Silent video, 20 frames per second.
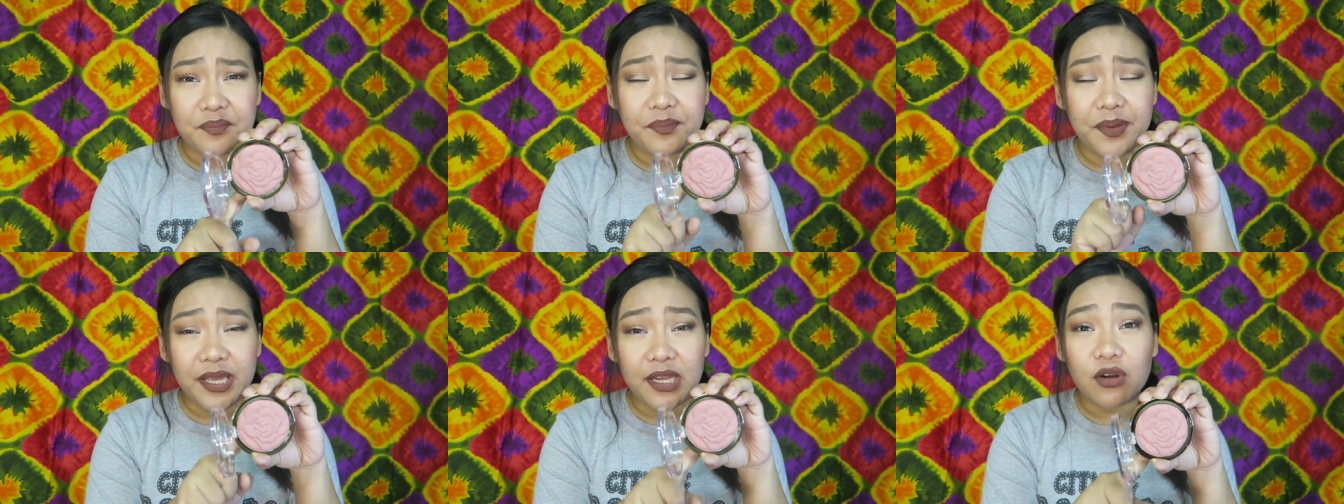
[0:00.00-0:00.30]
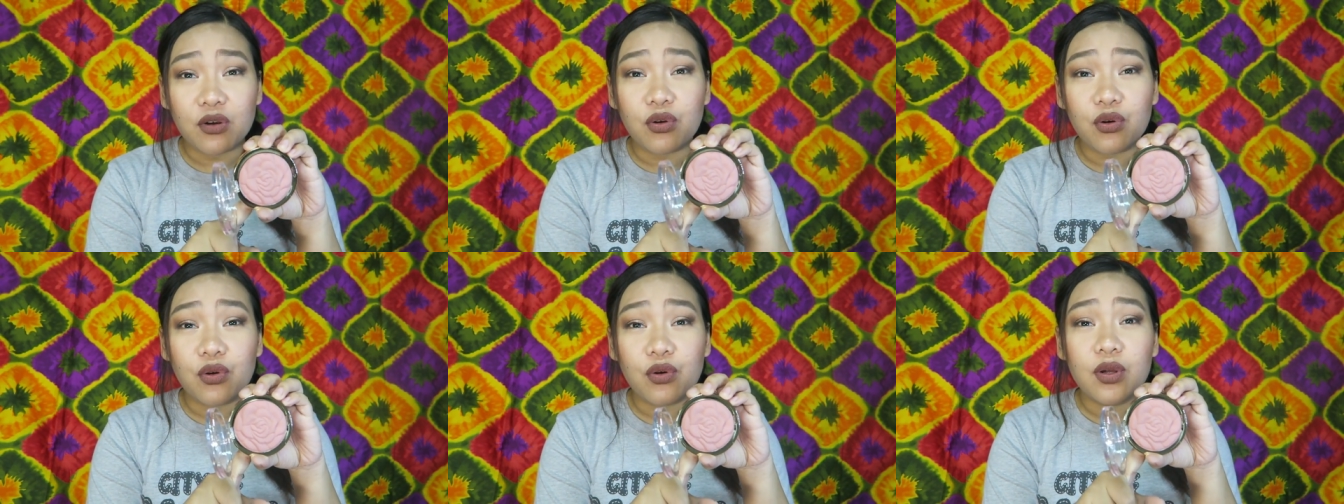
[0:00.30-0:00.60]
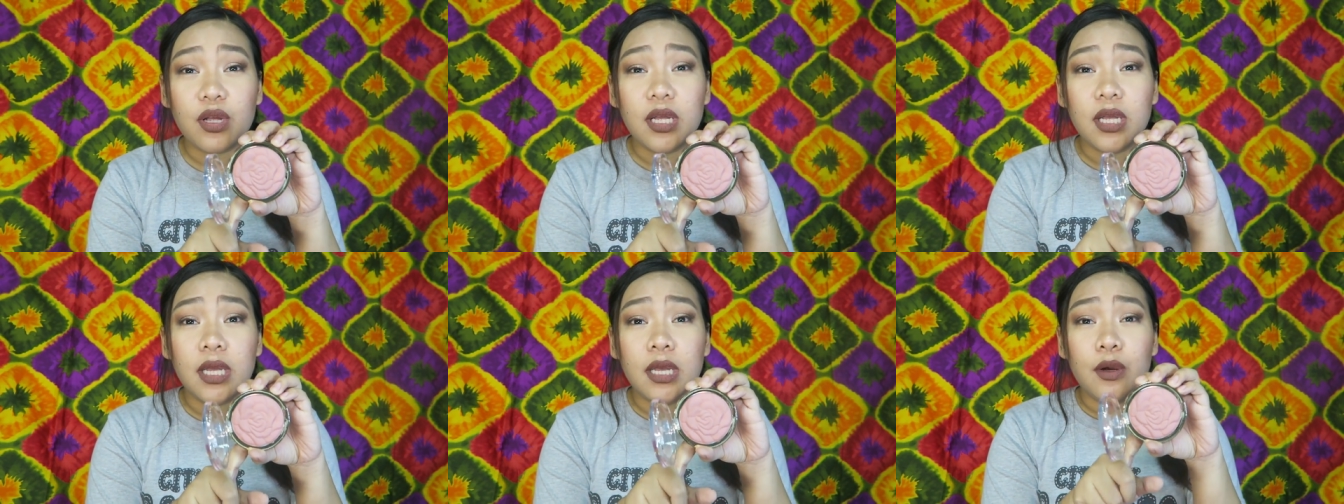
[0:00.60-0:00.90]
Pero,
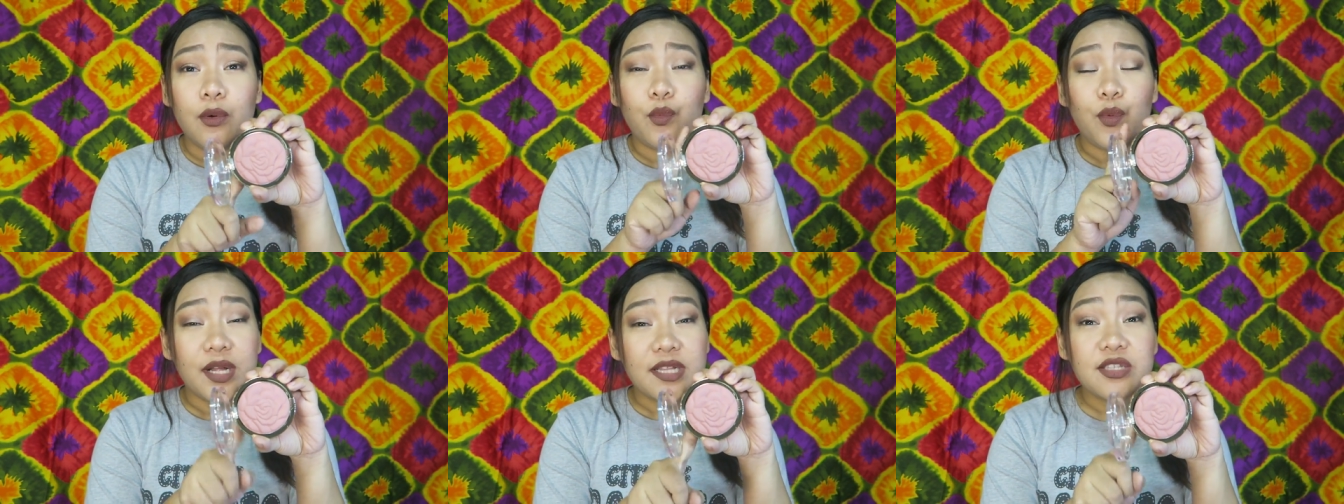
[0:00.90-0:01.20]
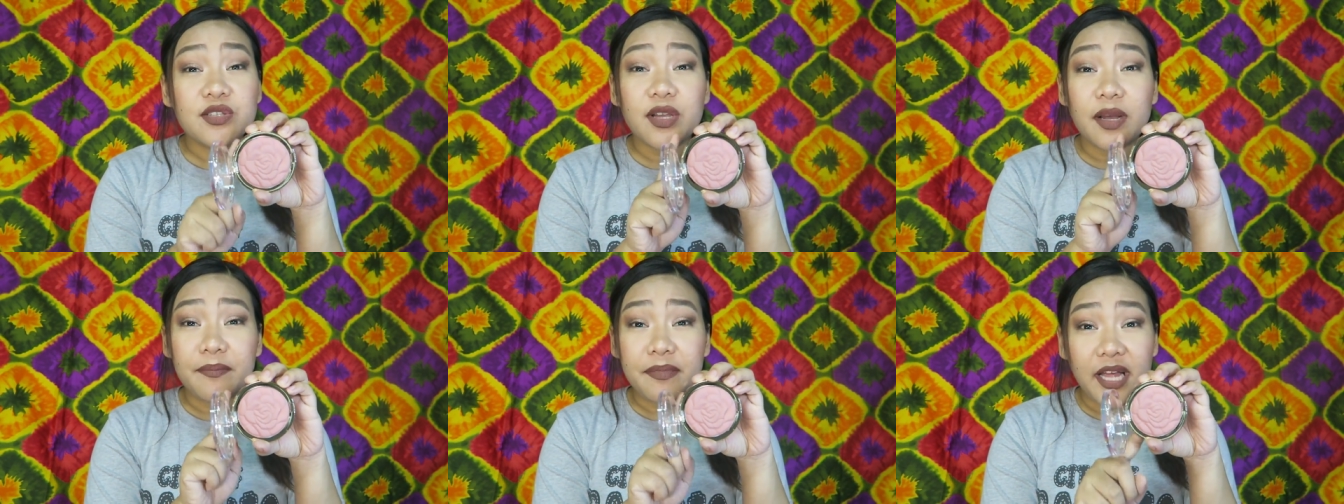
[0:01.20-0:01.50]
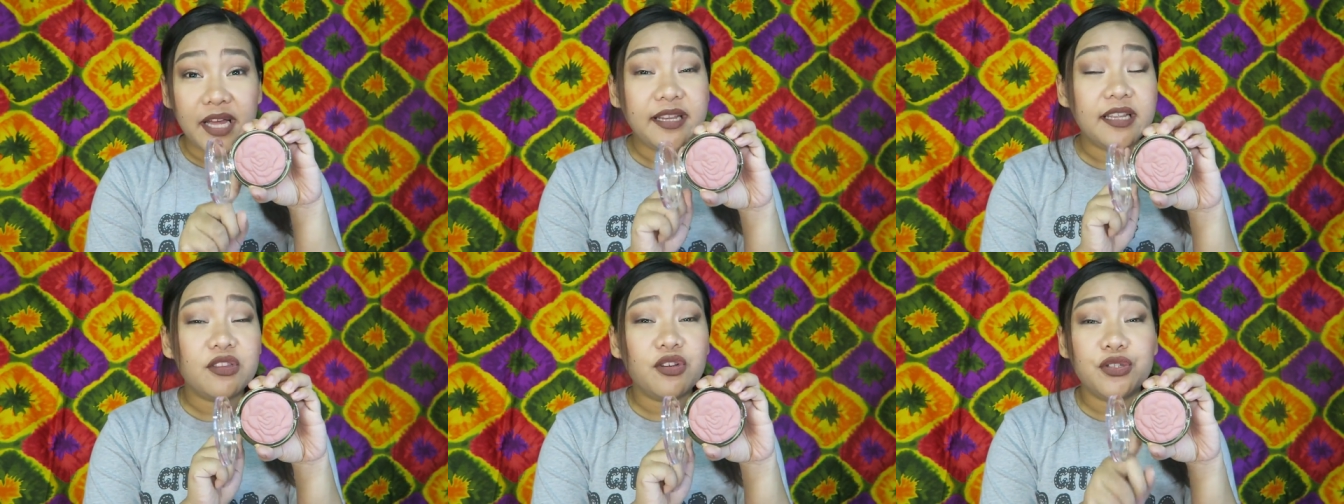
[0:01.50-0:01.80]
once you
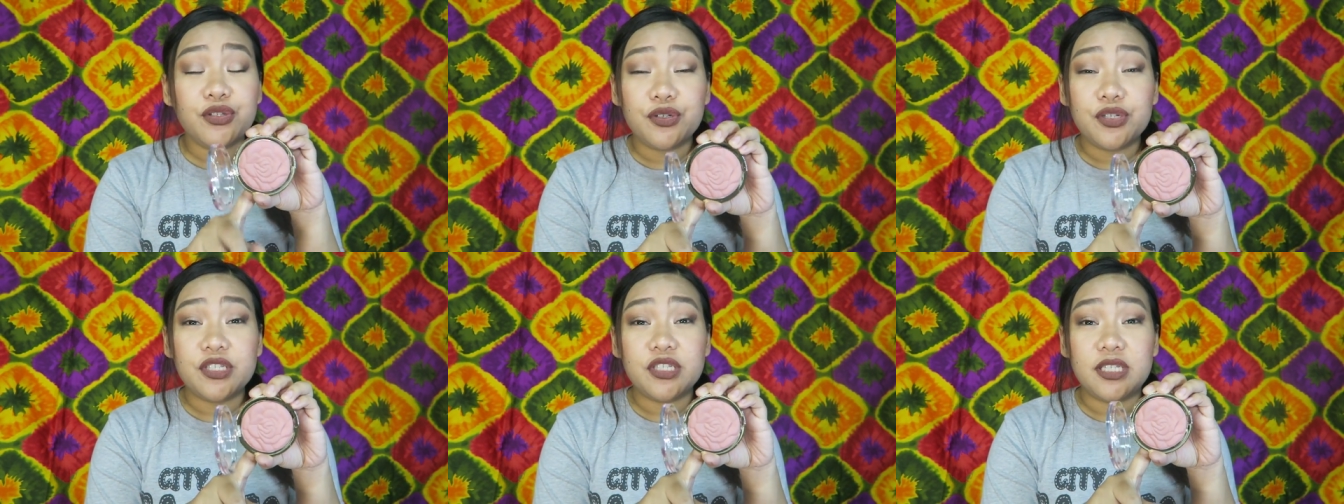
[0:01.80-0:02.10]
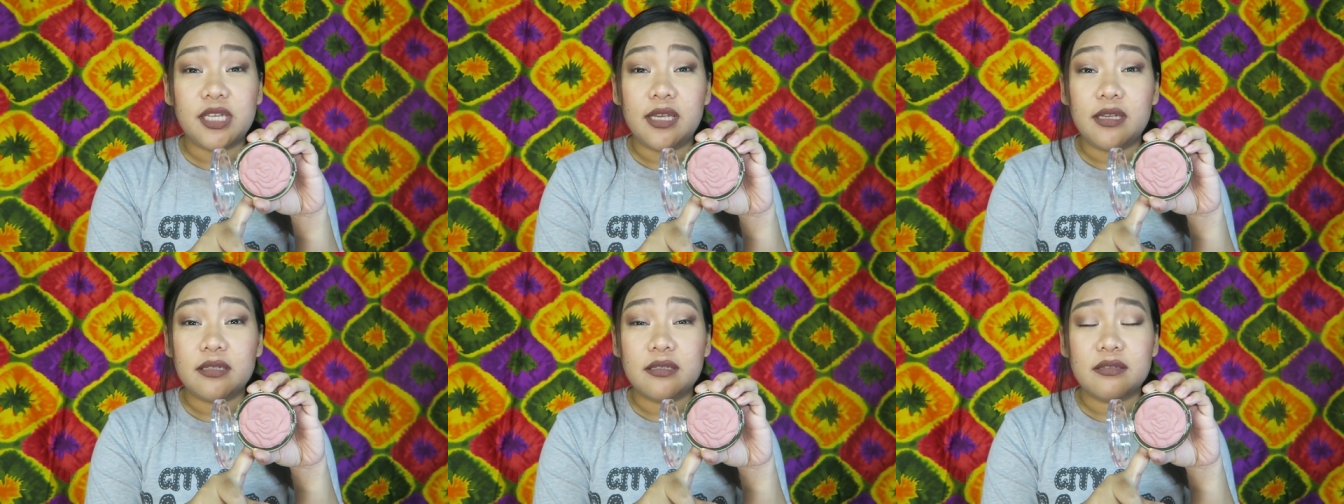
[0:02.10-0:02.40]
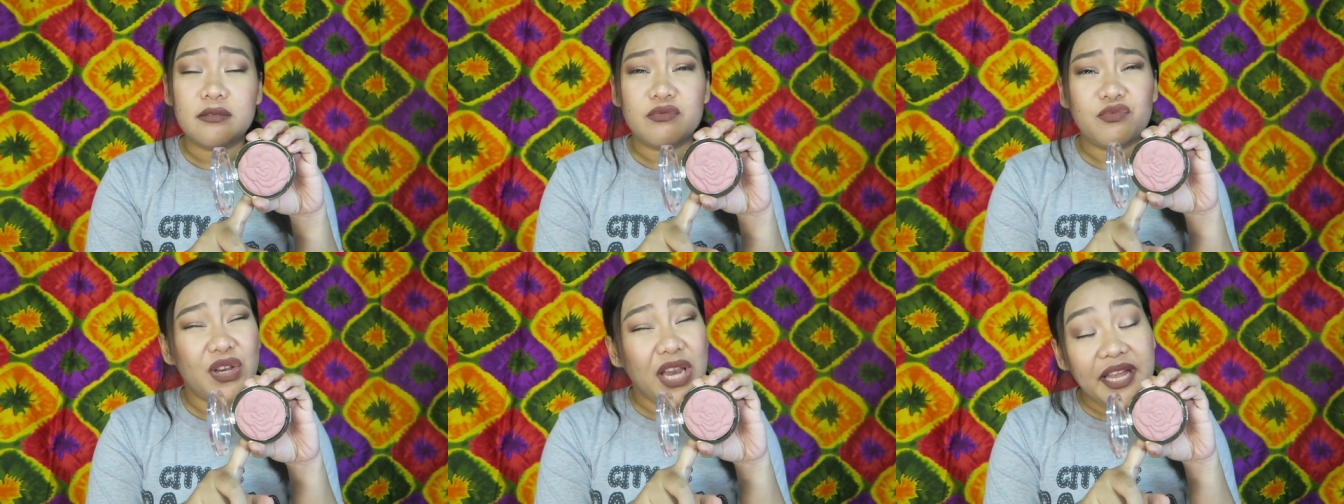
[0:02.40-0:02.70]
apply it on your cheeks,
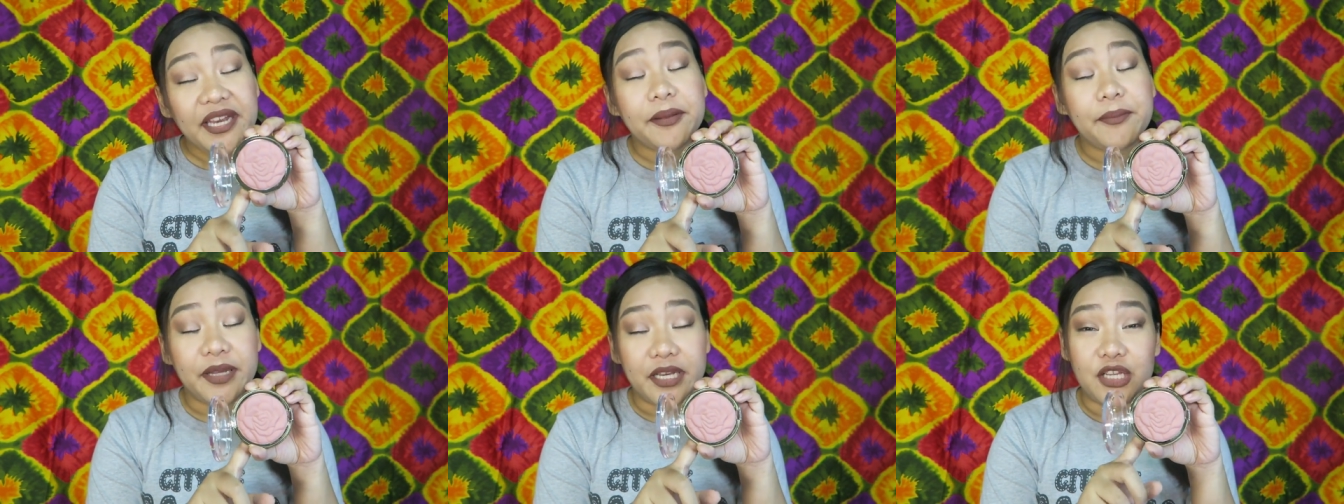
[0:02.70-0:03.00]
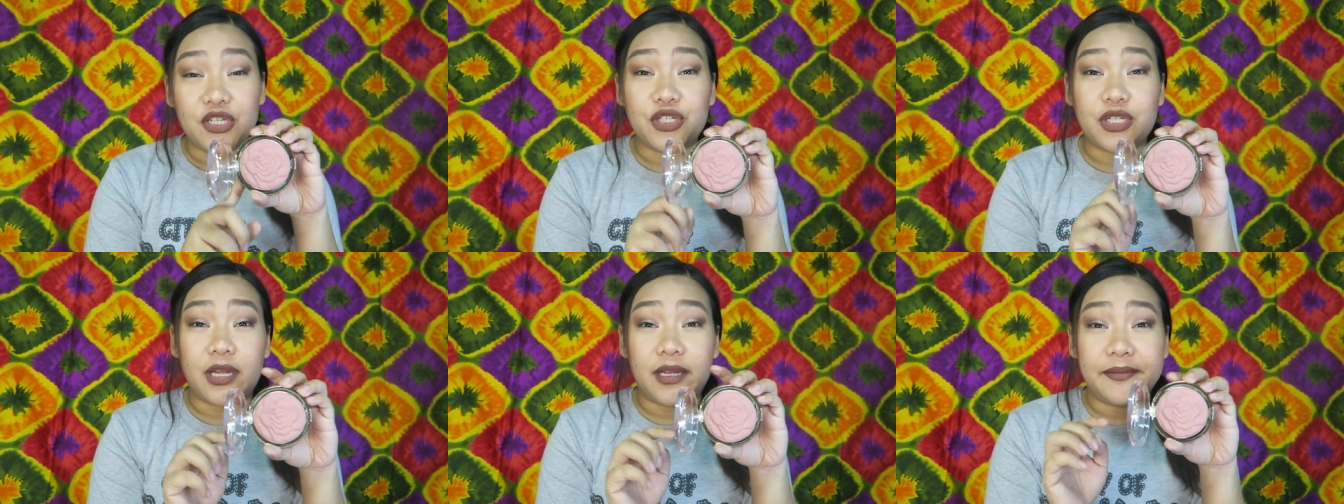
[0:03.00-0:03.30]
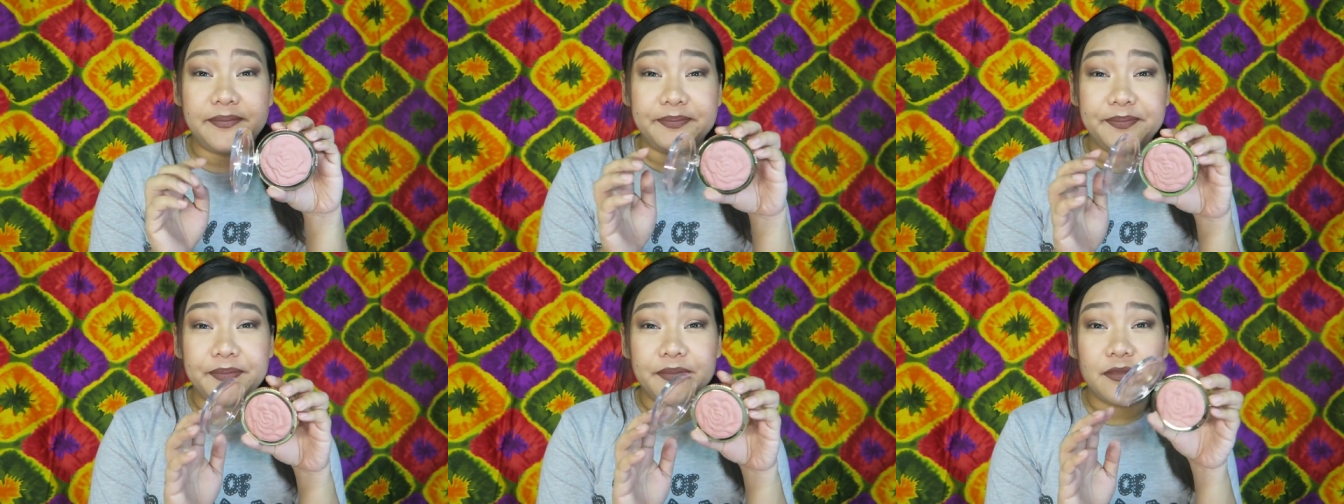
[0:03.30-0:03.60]
wala naman na siya.